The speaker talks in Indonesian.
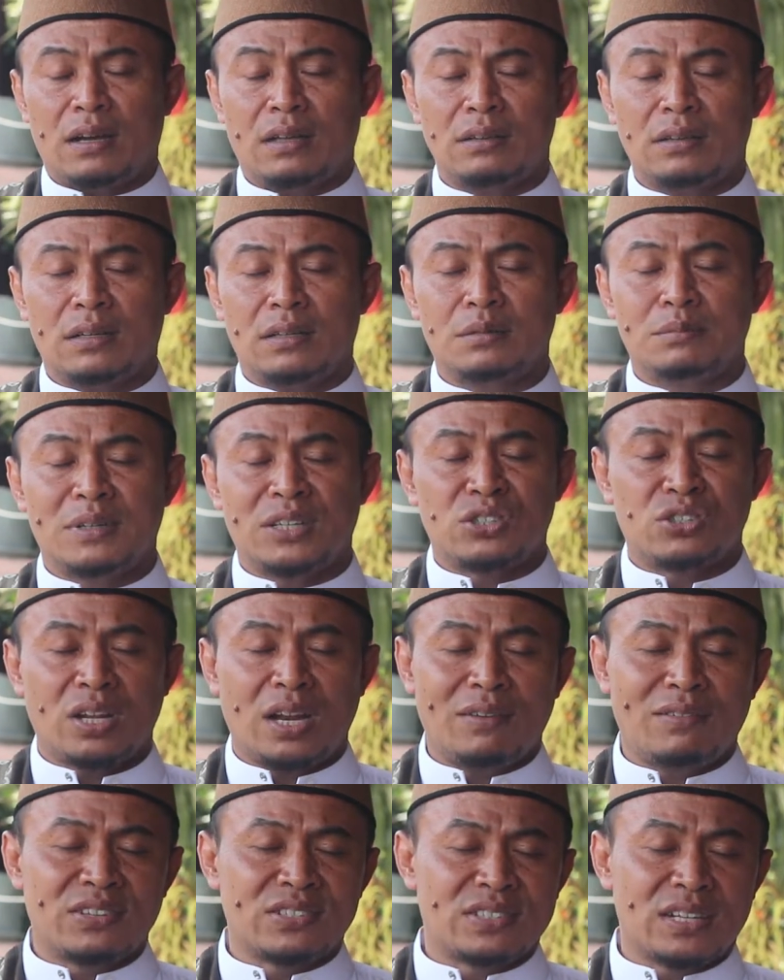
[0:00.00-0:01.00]
Allahumma
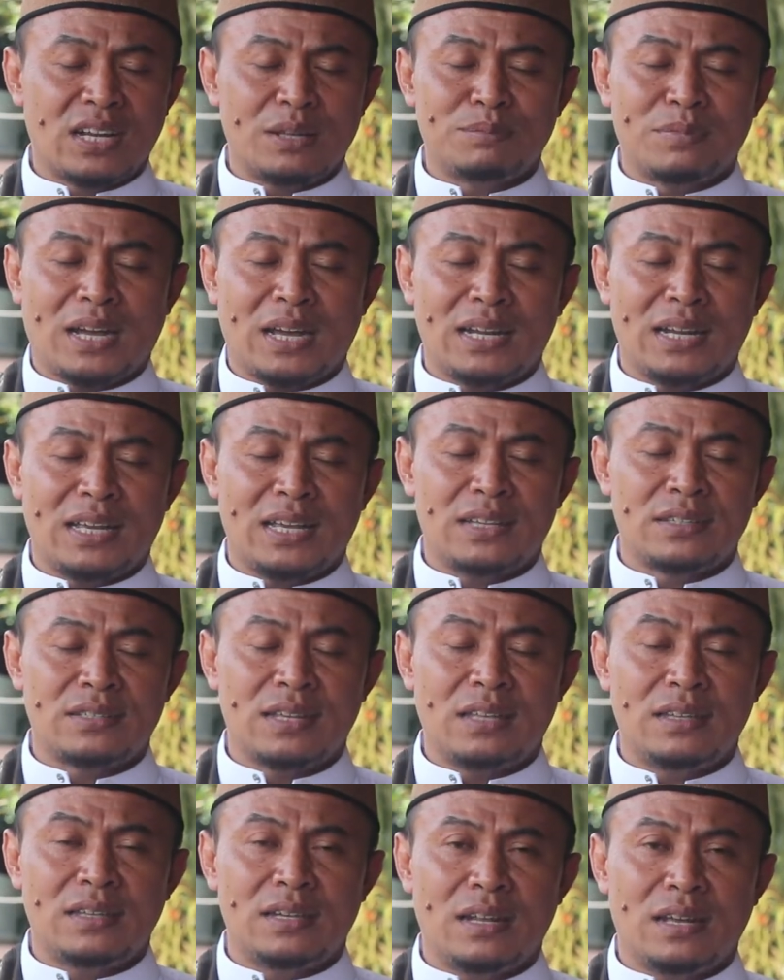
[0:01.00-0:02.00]
sholli wa sallim ala
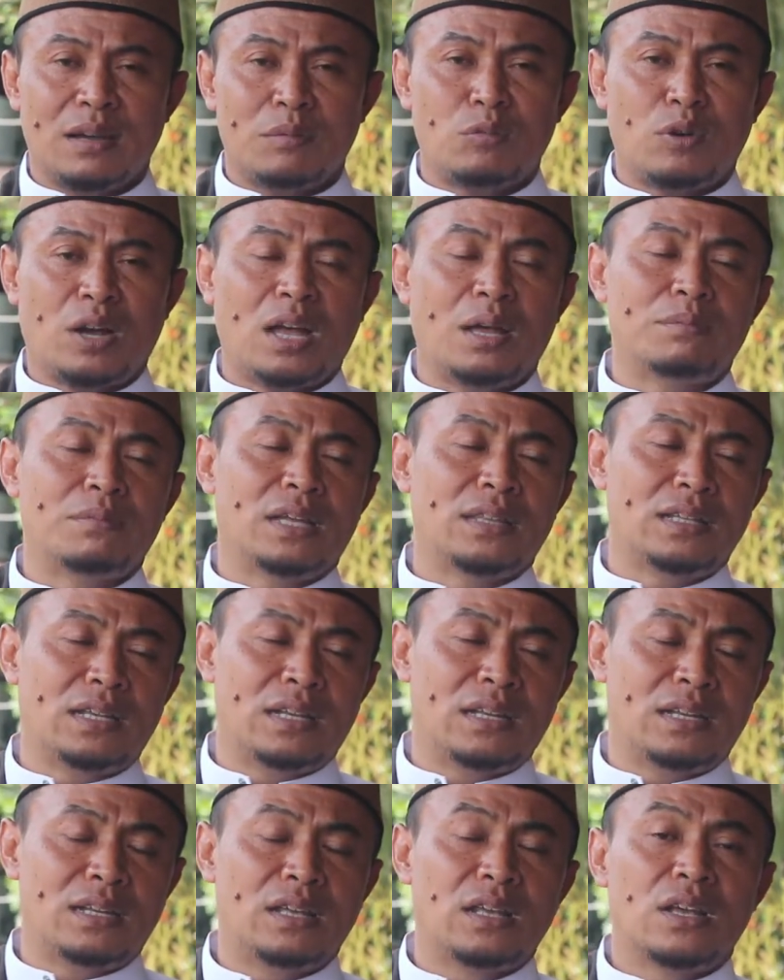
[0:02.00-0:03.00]
sayyidina
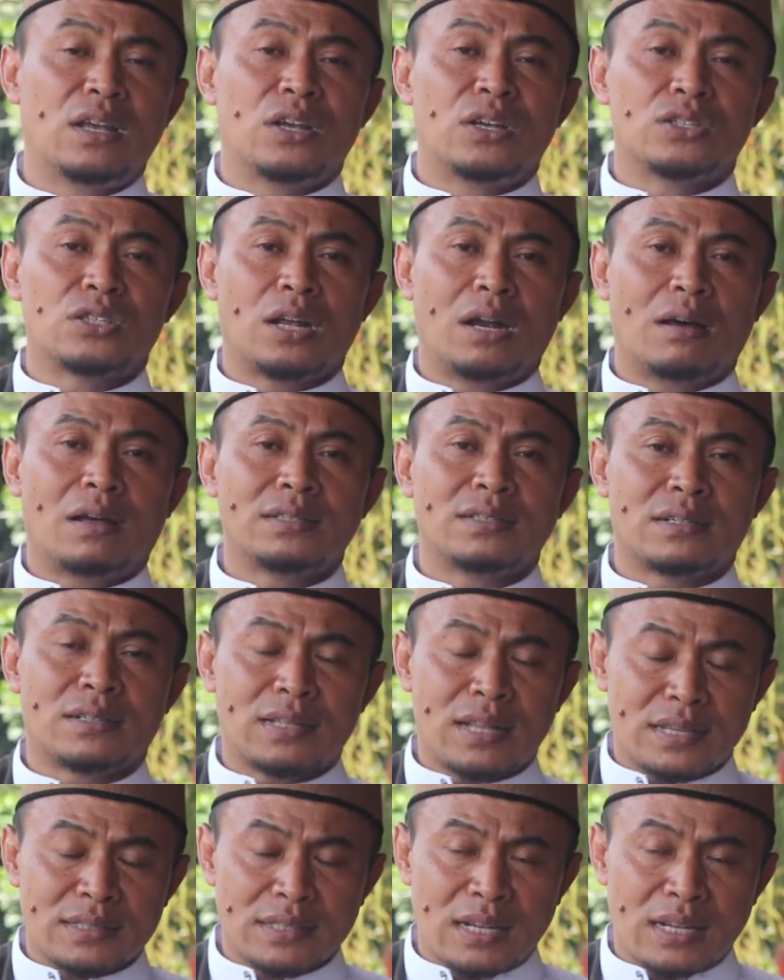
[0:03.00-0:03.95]
Muhammadin. Salawat serta